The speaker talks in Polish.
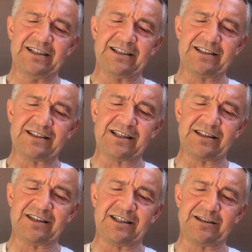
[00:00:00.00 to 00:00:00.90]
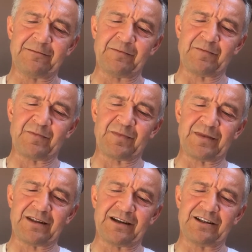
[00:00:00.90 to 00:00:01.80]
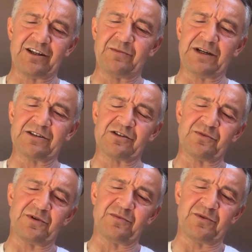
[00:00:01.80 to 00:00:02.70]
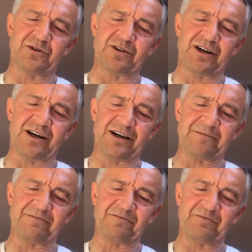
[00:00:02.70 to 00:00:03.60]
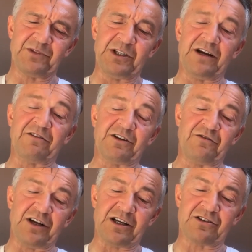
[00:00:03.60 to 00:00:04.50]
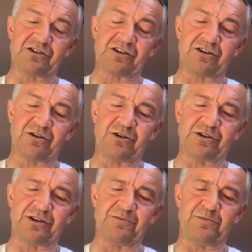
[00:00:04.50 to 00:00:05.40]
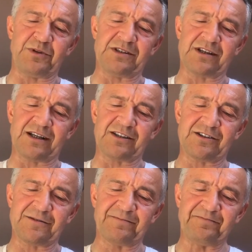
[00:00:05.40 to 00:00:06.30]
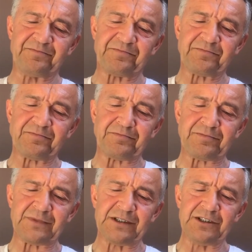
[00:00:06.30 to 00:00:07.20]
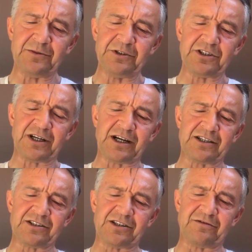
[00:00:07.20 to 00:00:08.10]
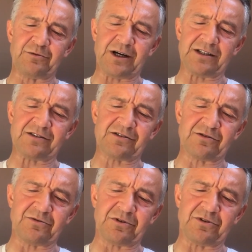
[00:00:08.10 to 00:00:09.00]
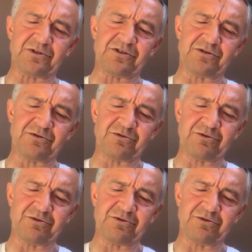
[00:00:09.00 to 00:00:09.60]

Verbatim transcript: Niestety gdybać sobie mogę i nawet wierszyk o tym pisać. Gdyby się każdy władcą rodził,